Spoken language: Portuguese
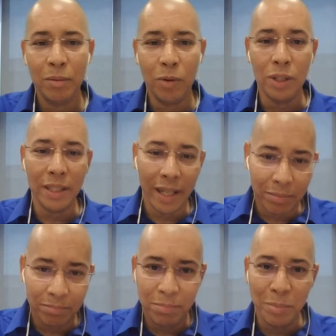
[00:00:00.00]
Bom, André,
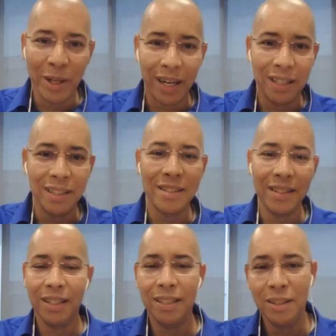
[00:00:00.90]
primeiro
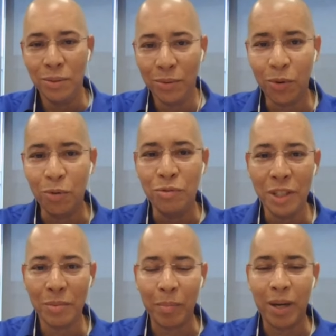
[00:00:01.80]
agradecer aí o
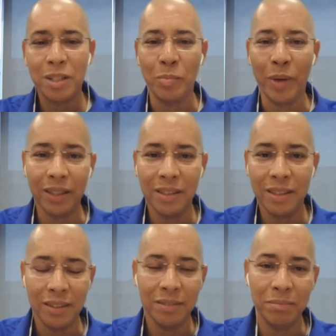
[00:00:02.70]
convite para participar
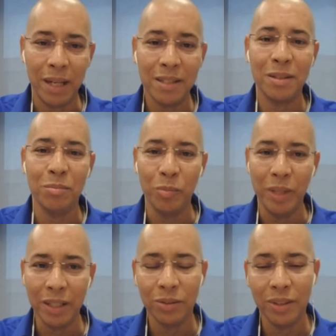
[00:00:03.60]
desse mais esse
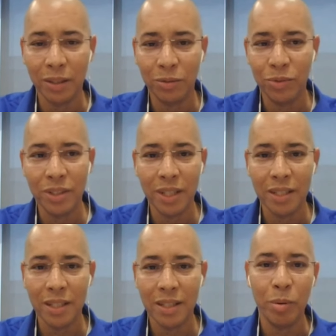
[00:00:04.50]
momento, né, com
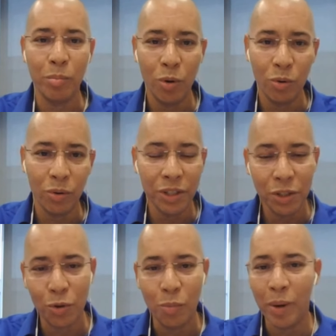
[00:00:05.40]
vocês. É sempre bom quando a
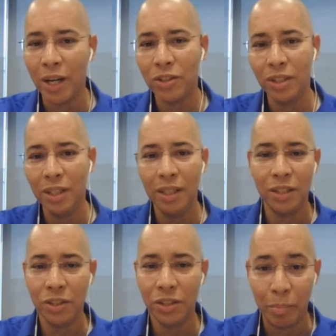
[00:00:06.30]
gente compartilha e
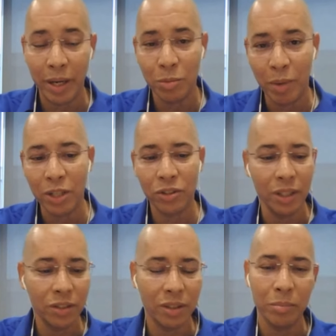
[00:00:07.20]
a gente aprende
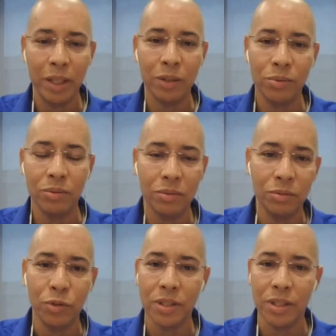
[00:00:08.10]
bastante também com,
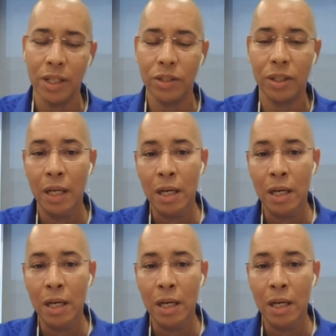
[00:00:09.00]
com vocês.